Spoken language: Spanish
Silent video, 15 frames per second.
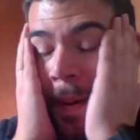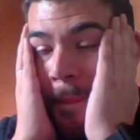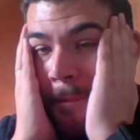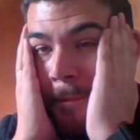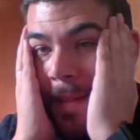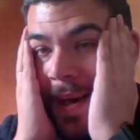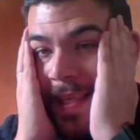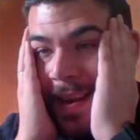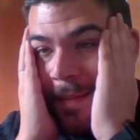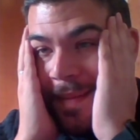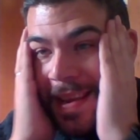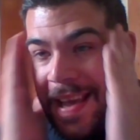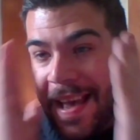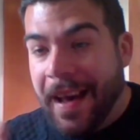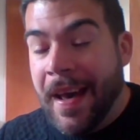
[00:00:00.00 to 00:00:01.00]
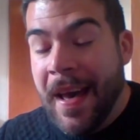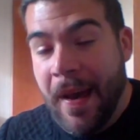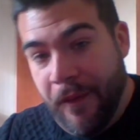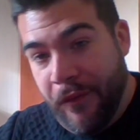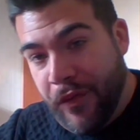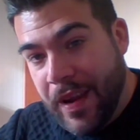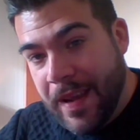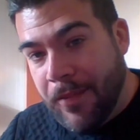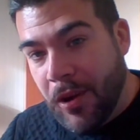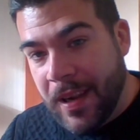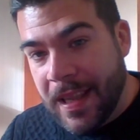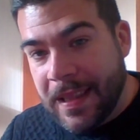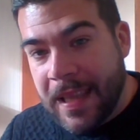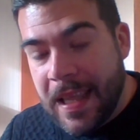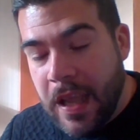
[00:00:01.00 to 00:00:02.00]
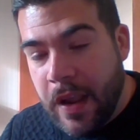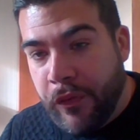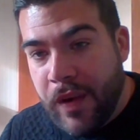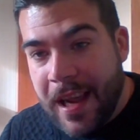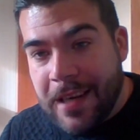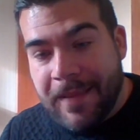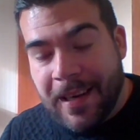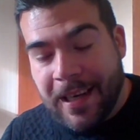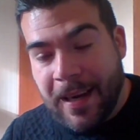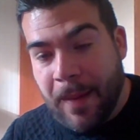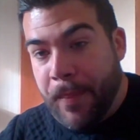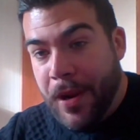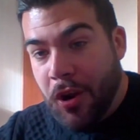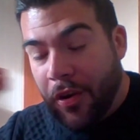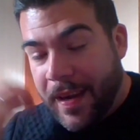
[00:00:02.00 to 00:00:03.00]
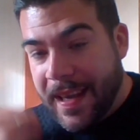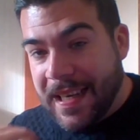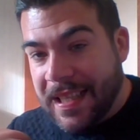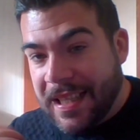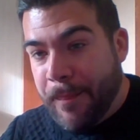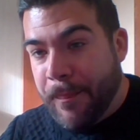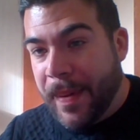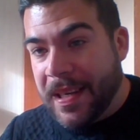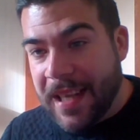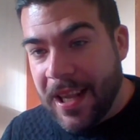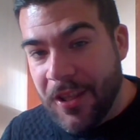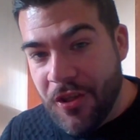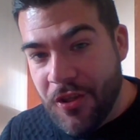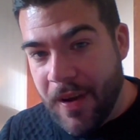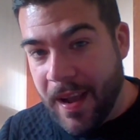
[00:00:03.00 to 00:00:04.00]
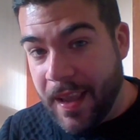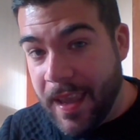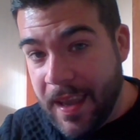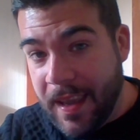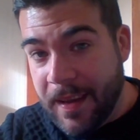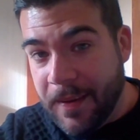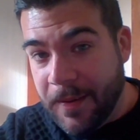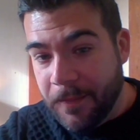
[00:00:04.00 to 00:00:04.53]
madre mía, frivolité de flashback, pero ¿qué está pasando aquí?